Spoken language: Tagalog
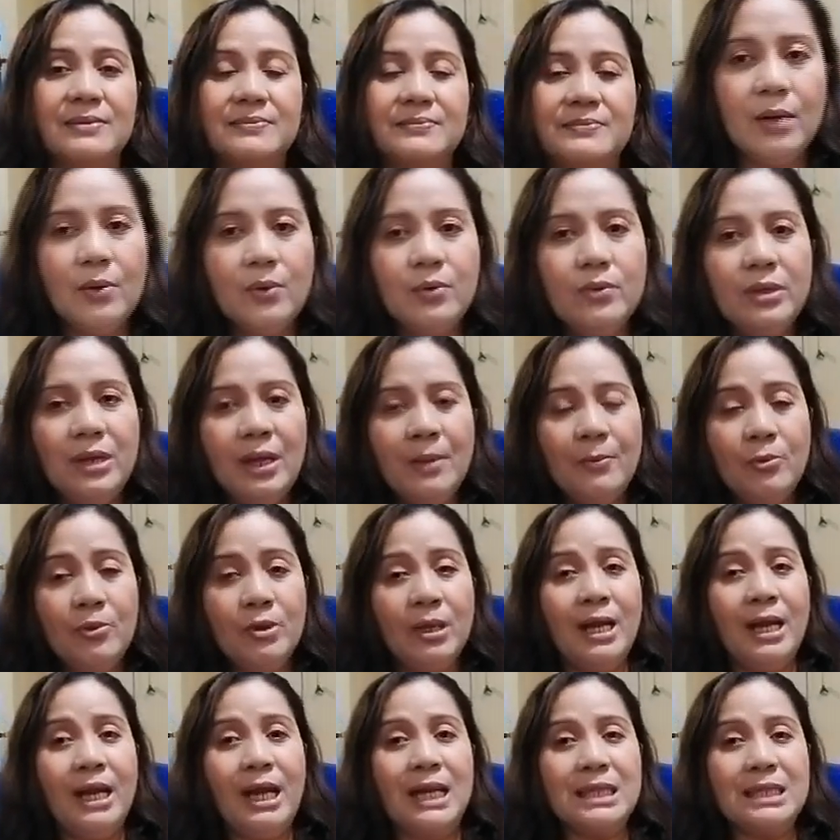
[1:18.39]
Ang una
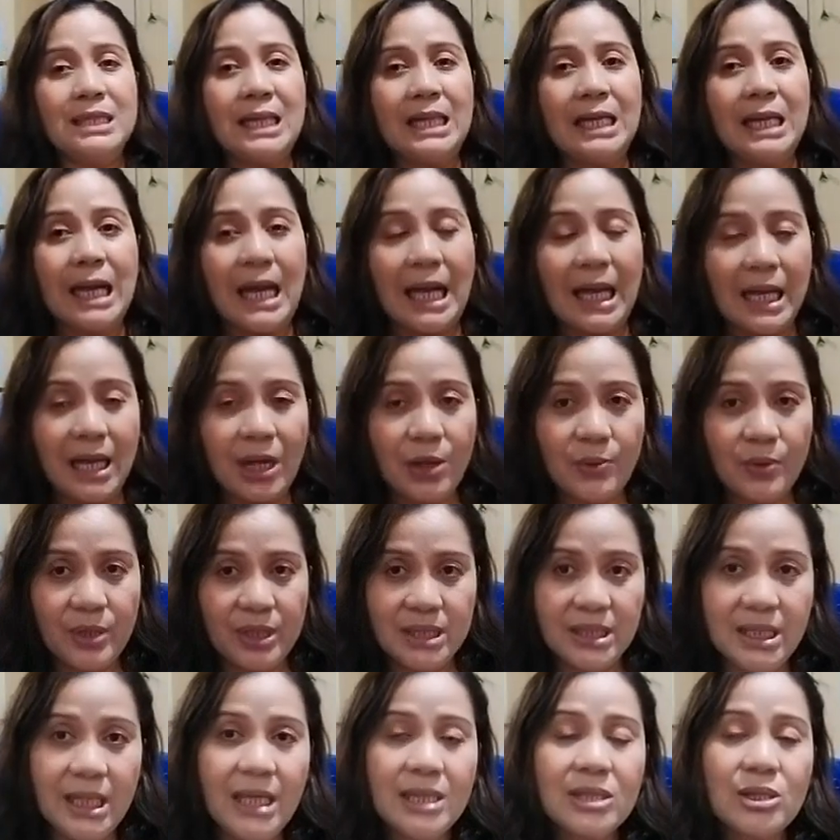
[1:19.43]
muna natin
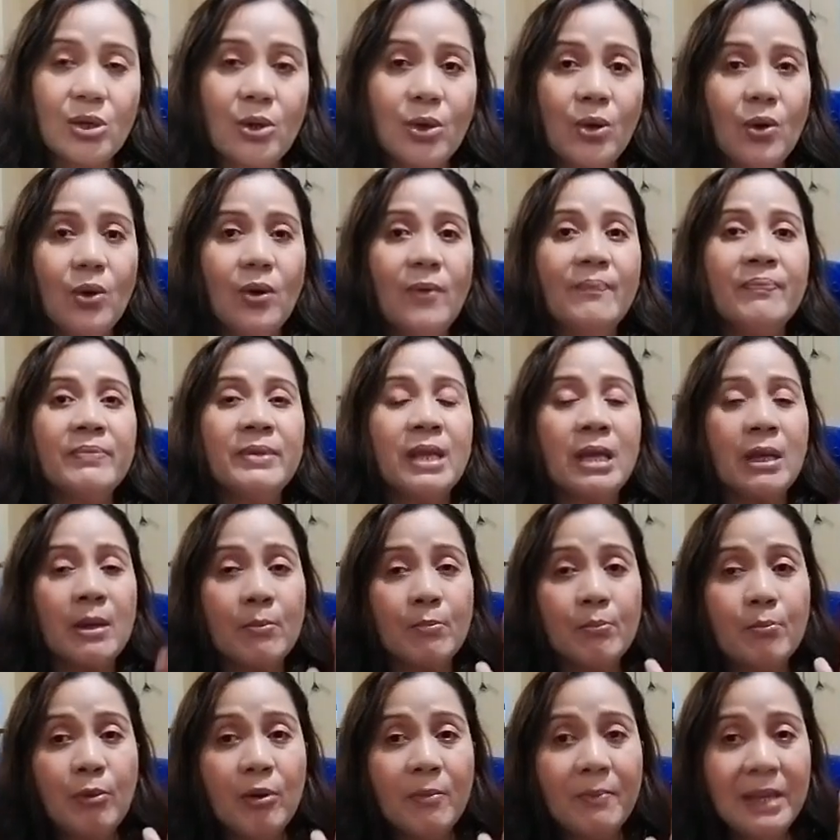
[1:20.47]
gagawin dito,
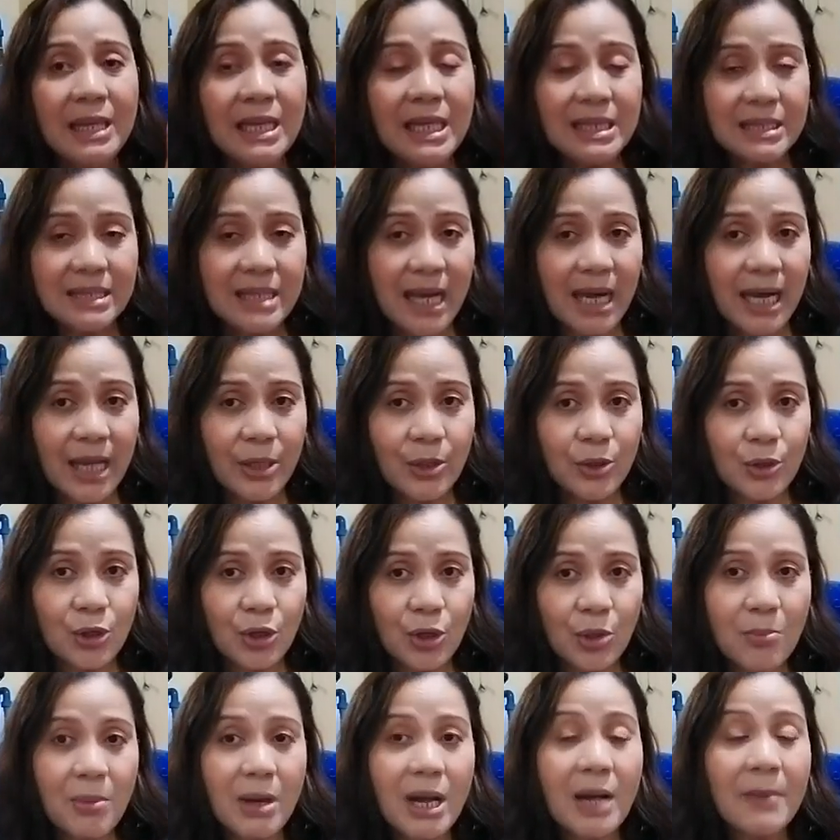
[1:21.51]
bumili tayo
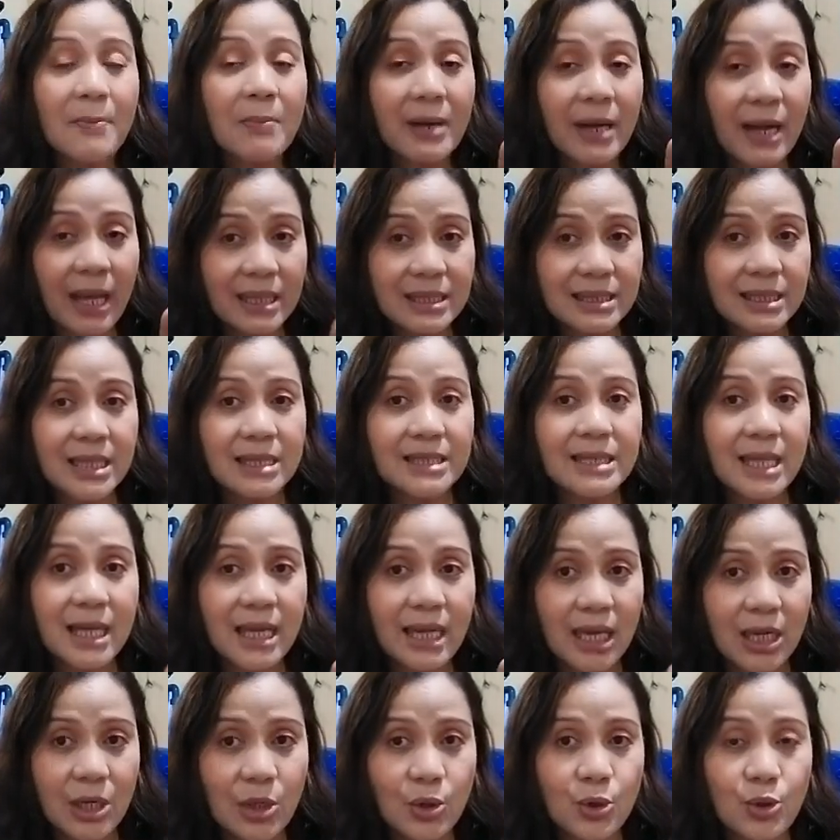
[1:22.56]
ng mga branded na
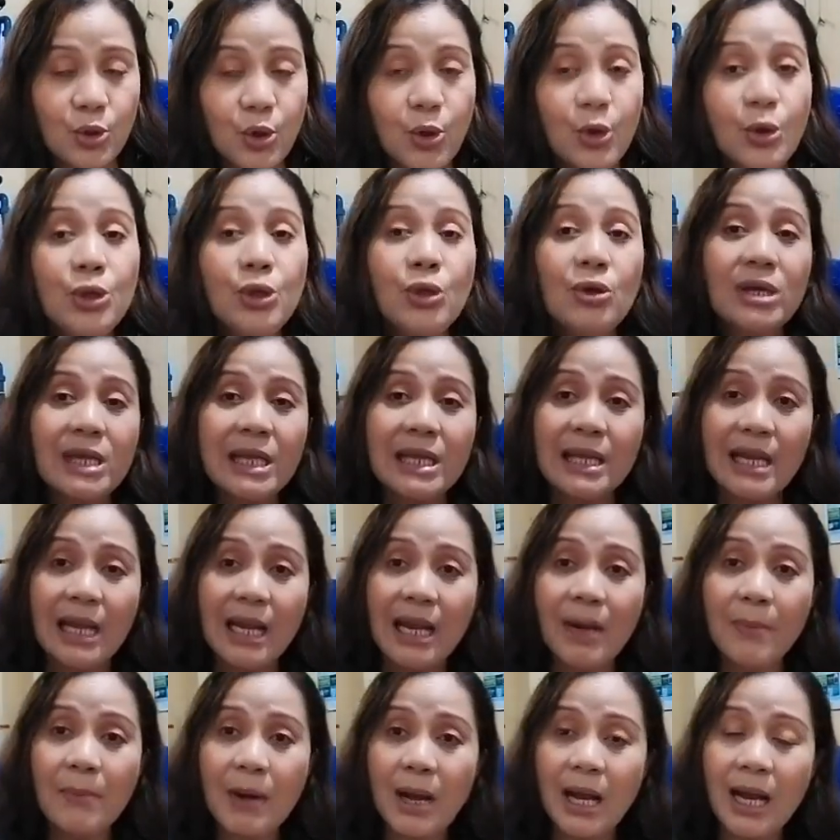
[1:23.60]
galon o yung
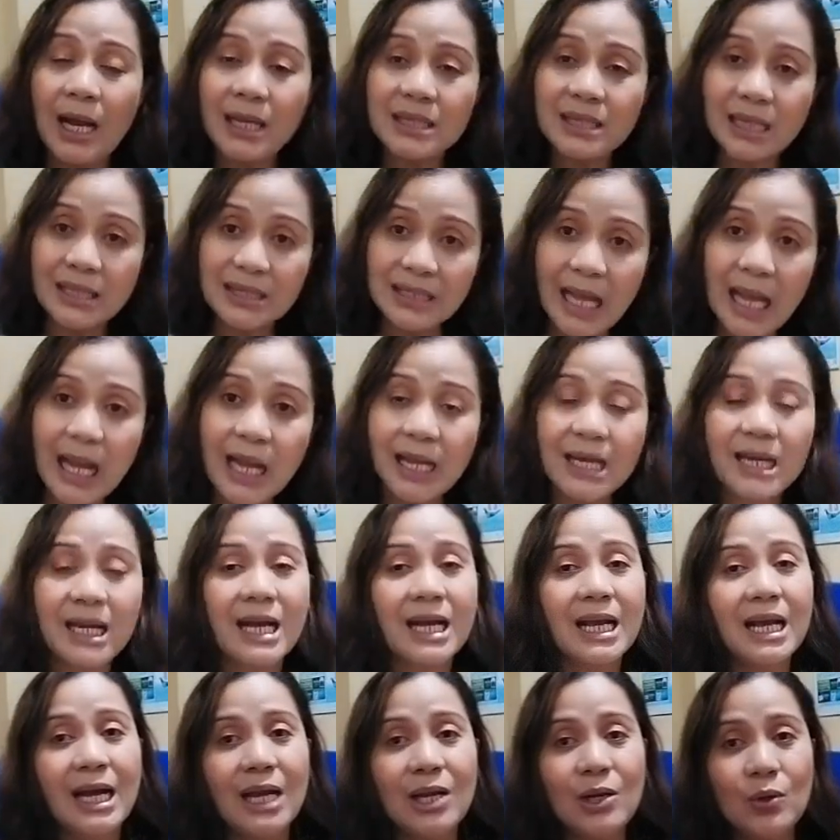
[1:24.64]
kilalang mga tatak
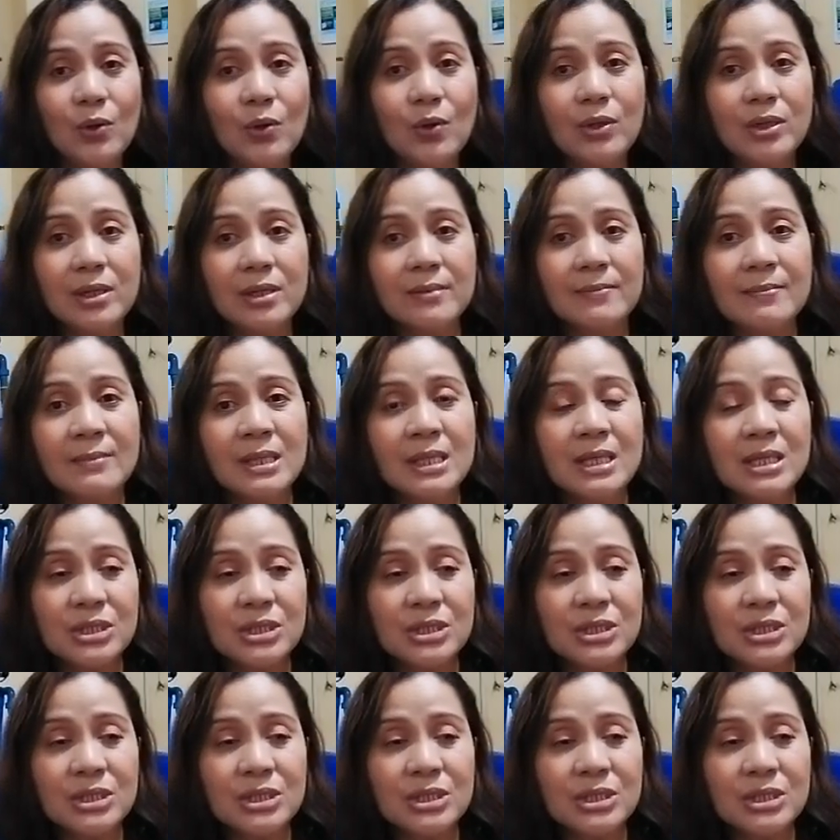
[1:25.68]
ng galon.